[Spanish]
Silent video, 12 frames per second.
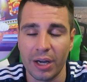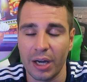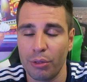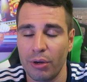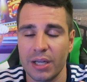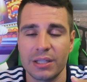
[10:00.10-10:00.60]
que
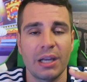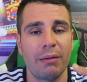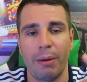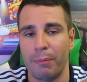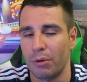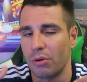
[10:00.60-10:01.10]

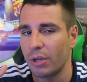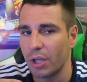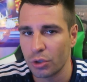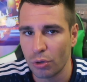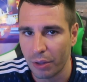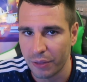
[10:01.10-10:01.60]
reaccionase, vamos, lo que
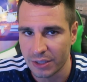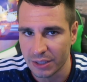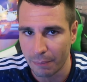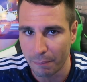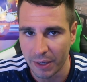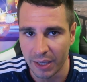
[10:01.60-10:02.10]
yo suelo hacer
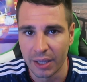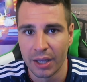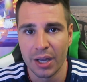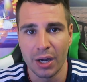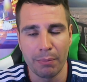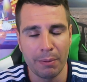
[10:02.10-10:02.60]
siempre.
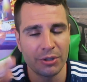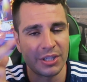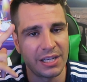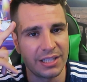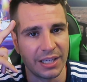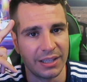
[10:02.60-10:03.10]
Nos vemos
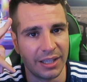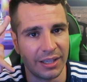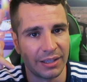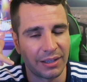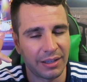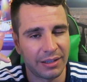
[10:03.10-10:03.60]
en el siguiente.